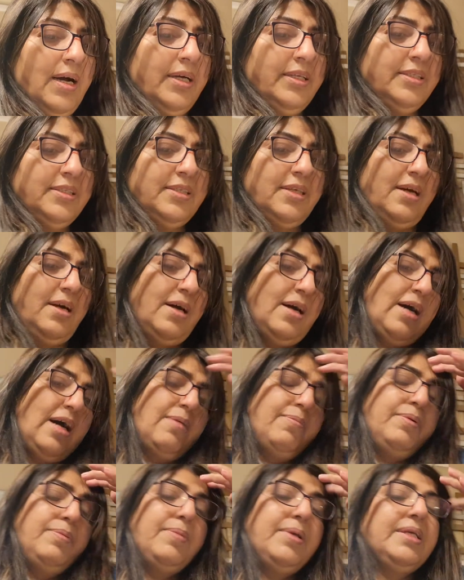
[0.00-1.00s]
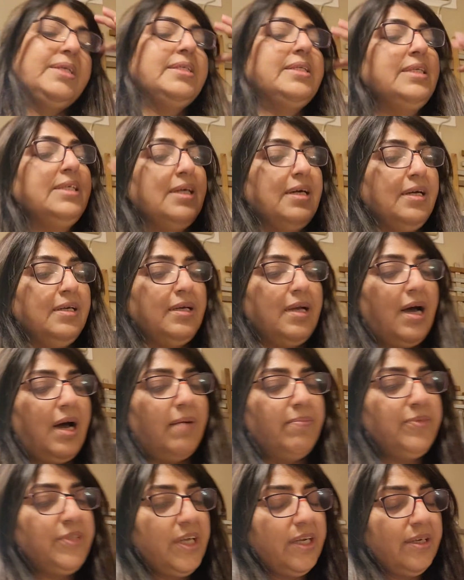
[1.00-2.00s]
अच्छा अभी मैं किसी का
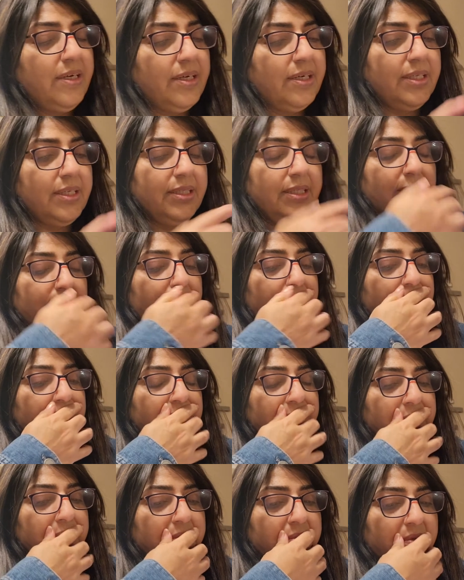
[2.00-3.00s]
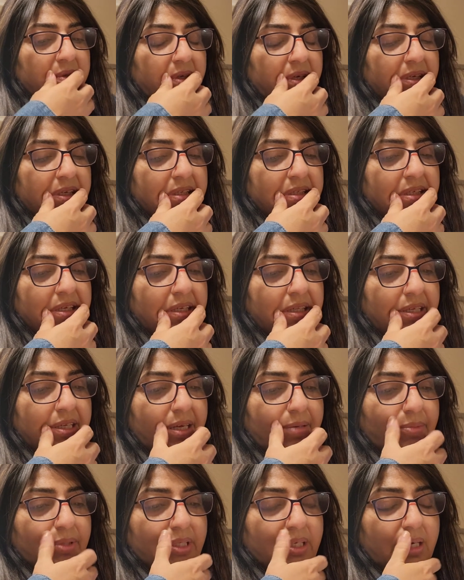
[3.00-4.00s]
नाम चेक कर रही थी किसने
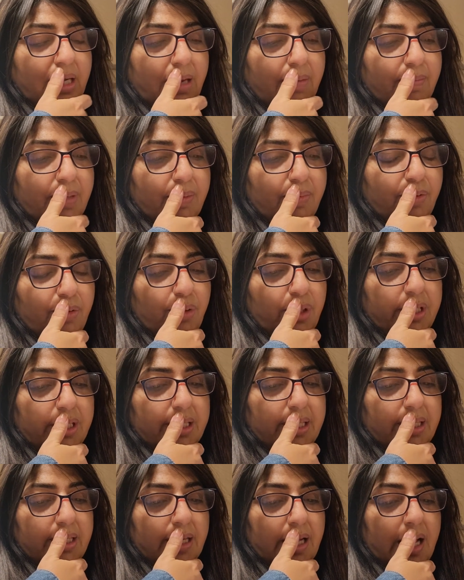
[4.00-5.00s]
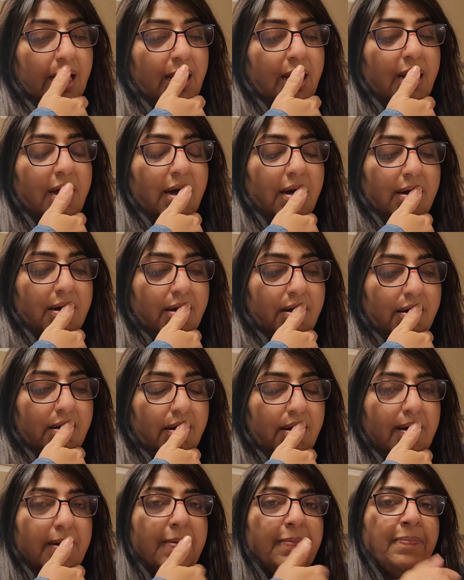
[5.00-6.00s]
दिया मुझे नाम मैं भूल ही गई
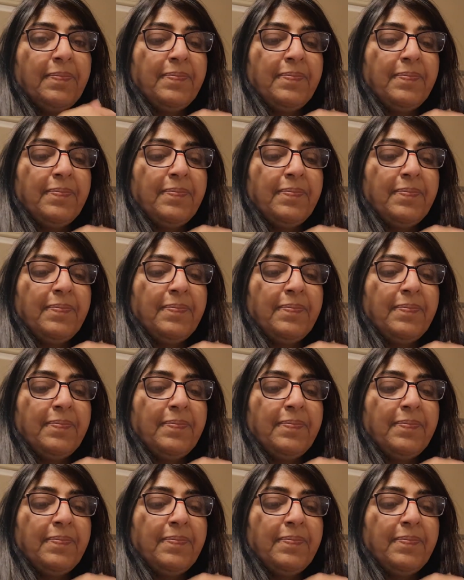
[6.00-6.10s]
हाँ